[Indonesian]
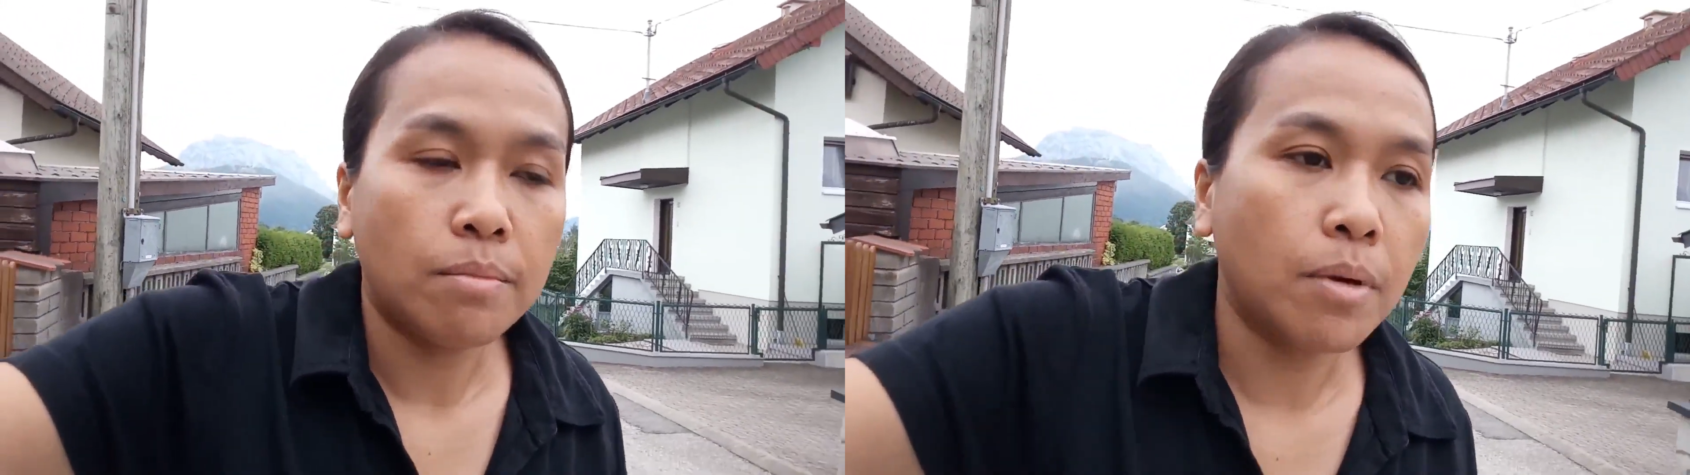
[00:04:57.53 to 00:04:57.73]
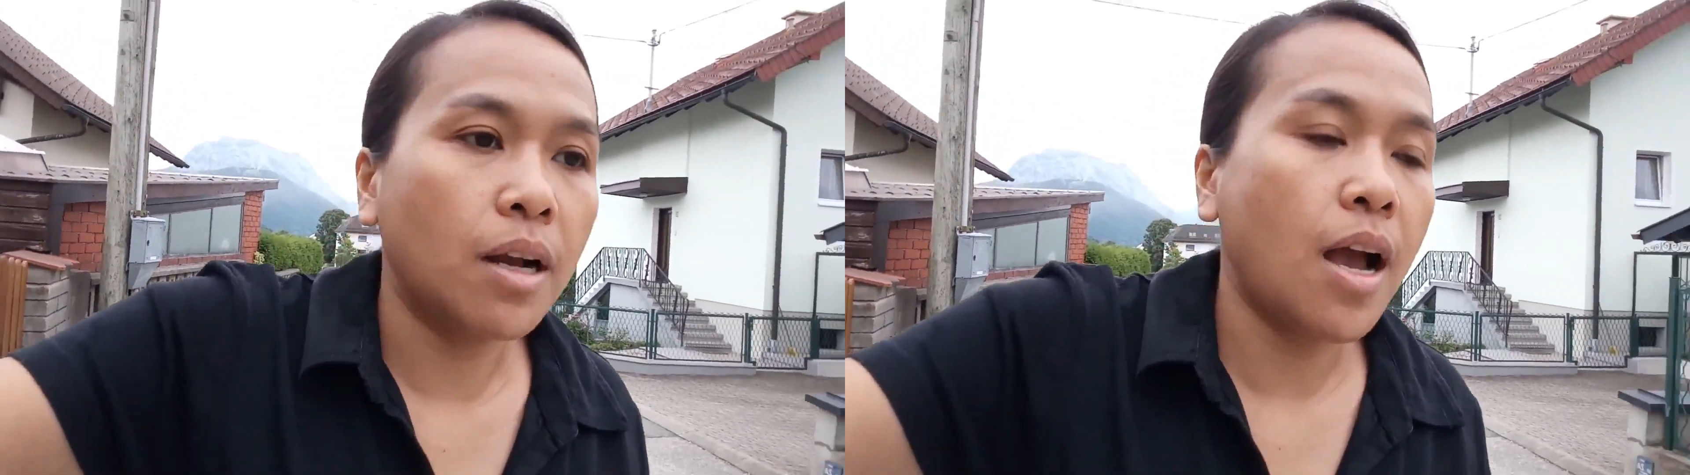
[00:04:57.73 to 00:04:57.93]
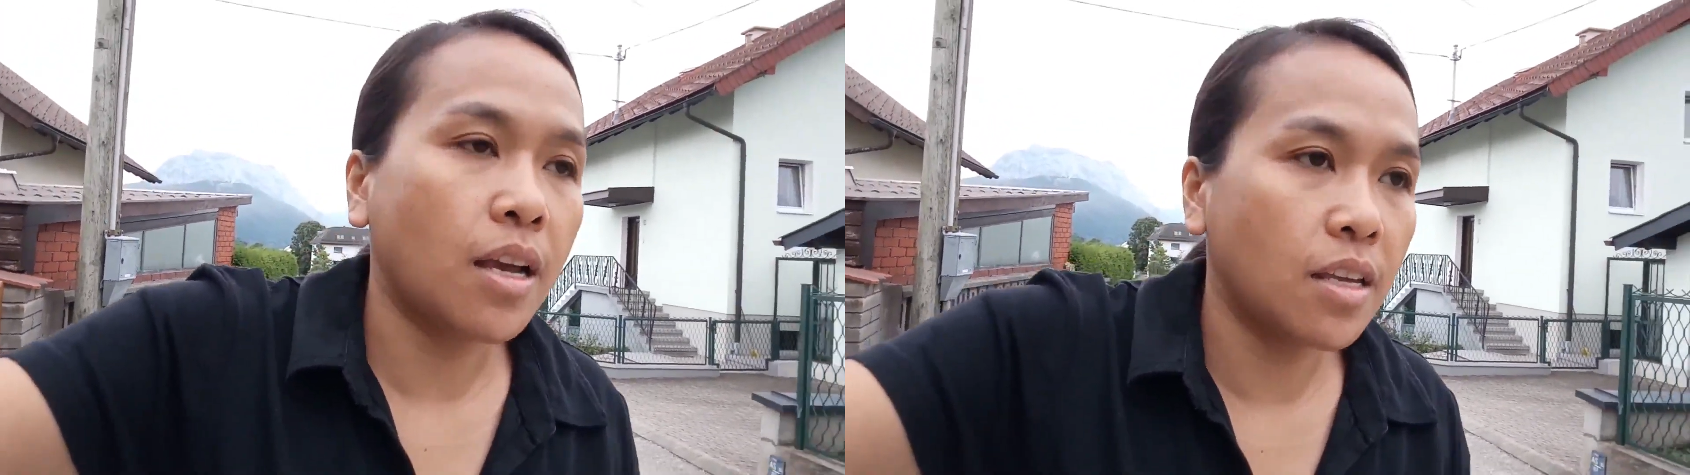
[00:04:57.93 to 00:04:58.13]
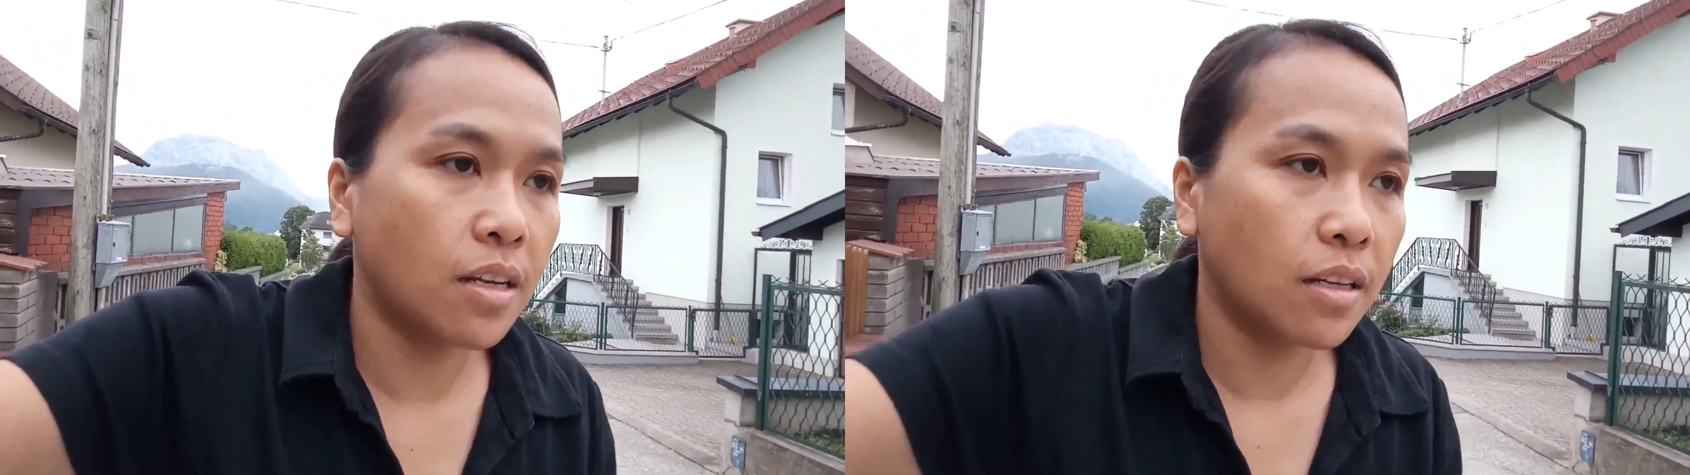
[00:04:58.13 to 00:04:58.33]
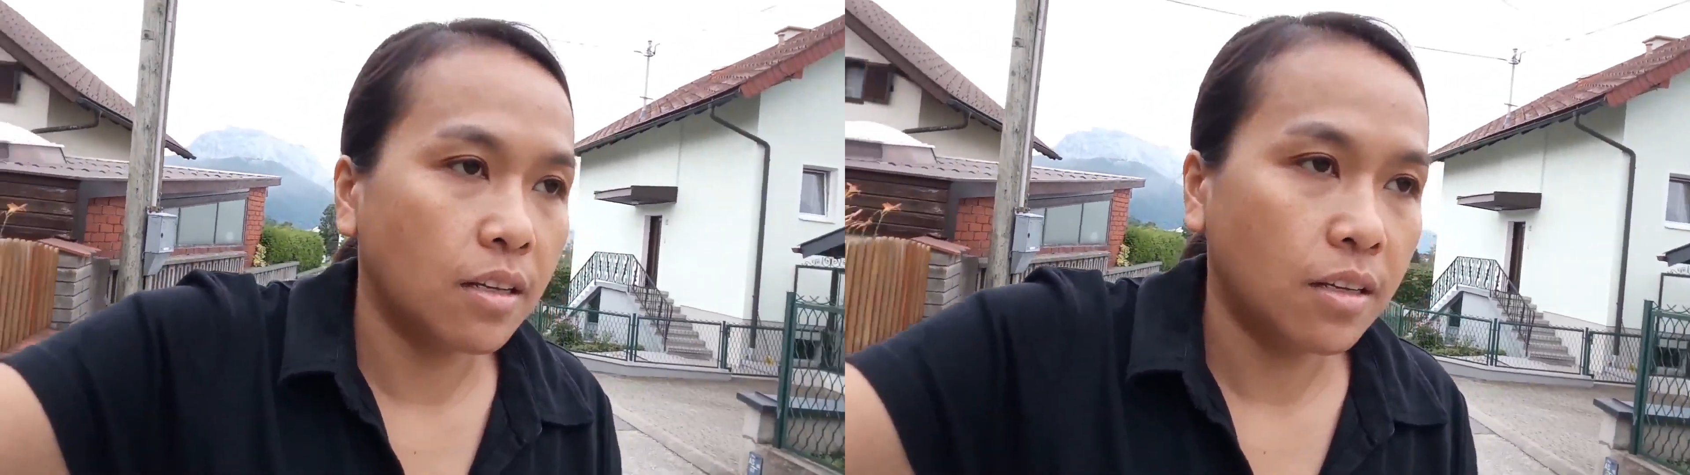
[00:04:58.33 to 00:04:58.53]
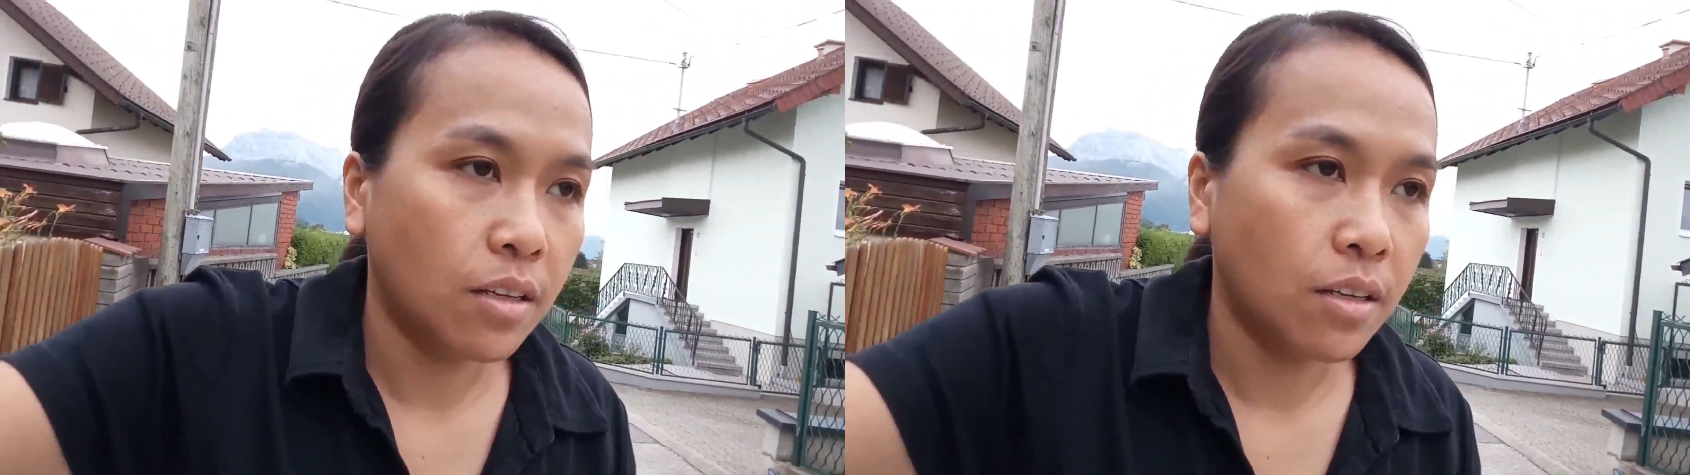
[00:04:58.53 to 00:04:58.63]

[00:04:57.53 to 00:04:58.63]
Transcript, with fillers: megangin